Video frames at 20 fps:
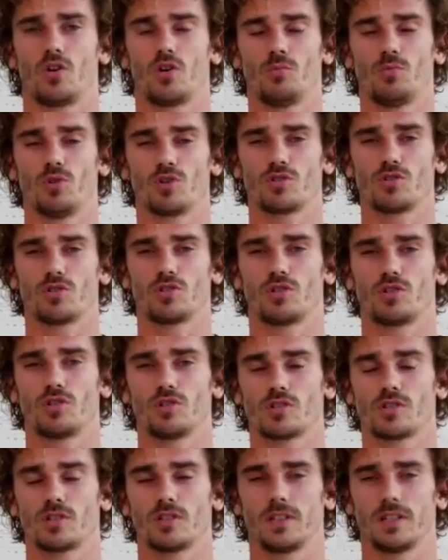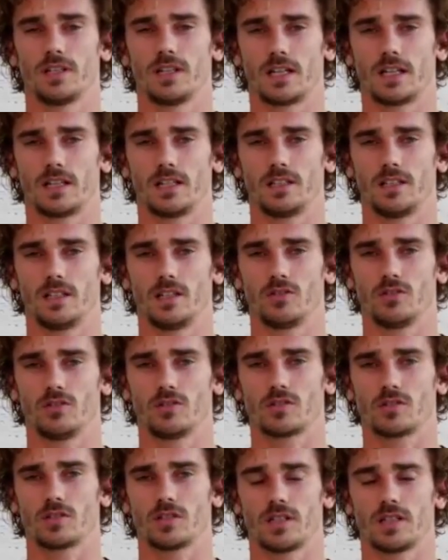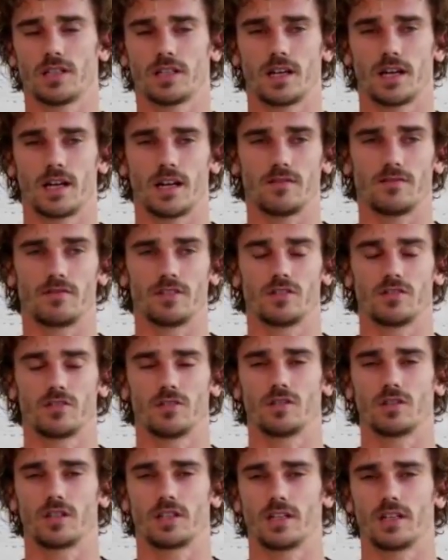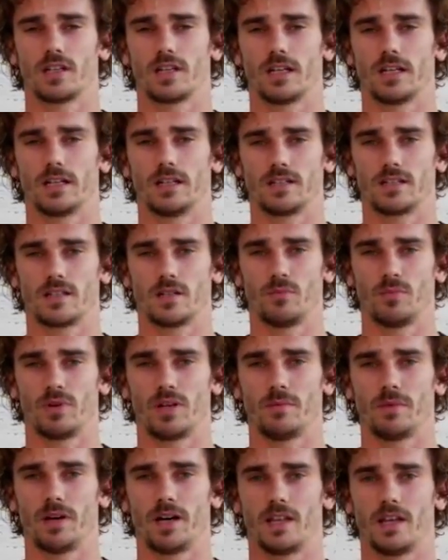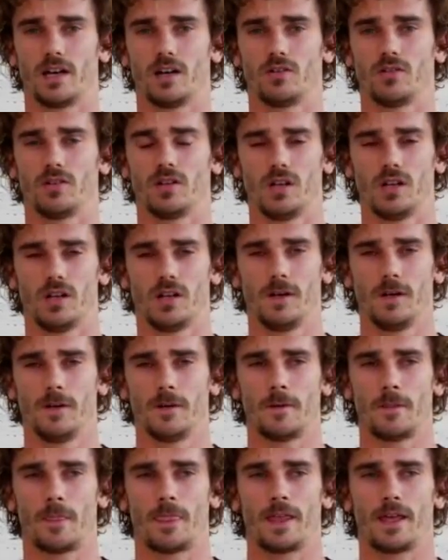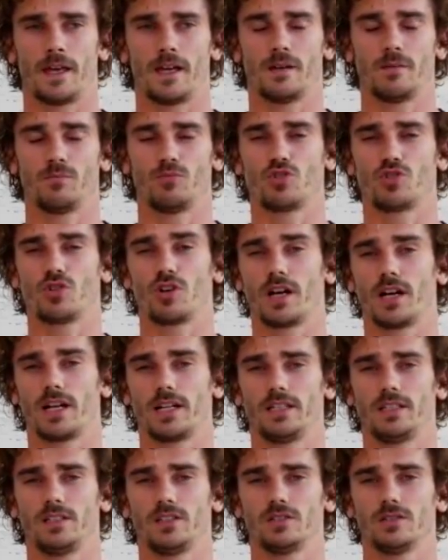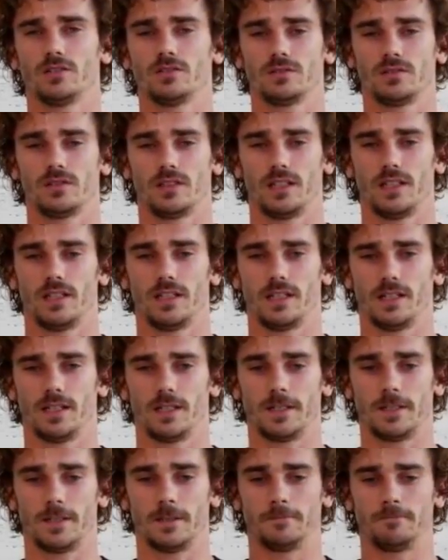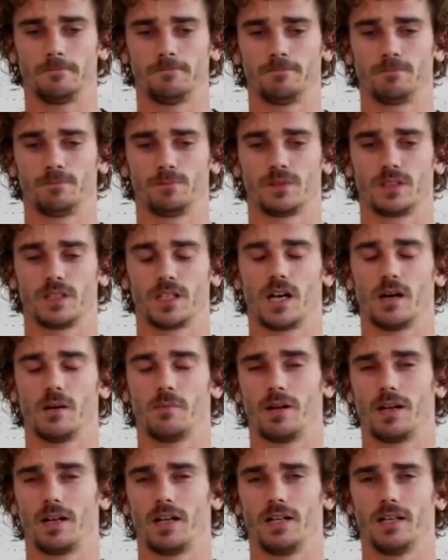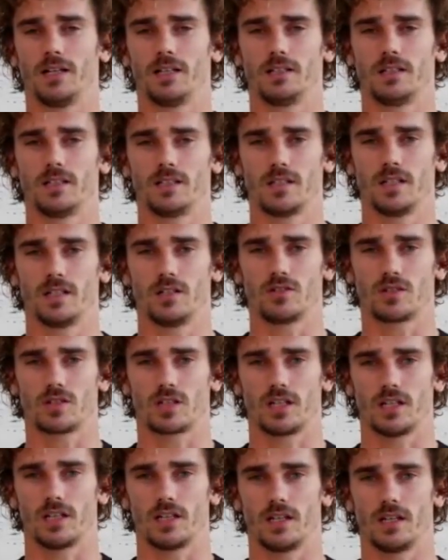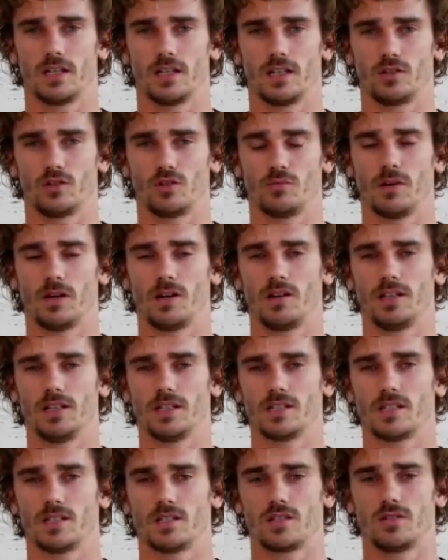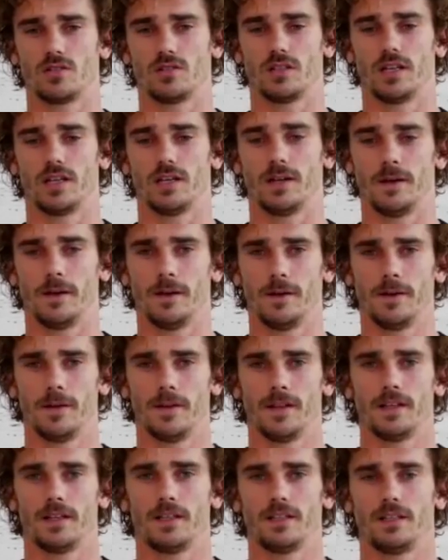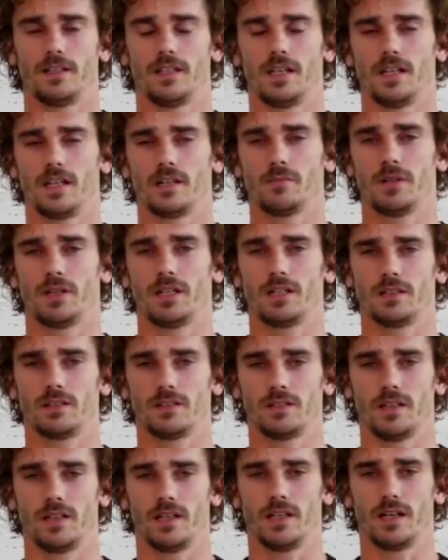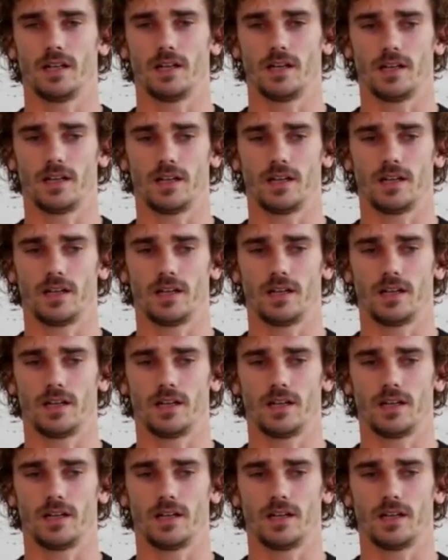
con vosotros, eh, Atléticos, eh, a la afición que siempre me ha dado eh, mucho cariño. nada, para deciros que he tomado la decisión de, de irme, de,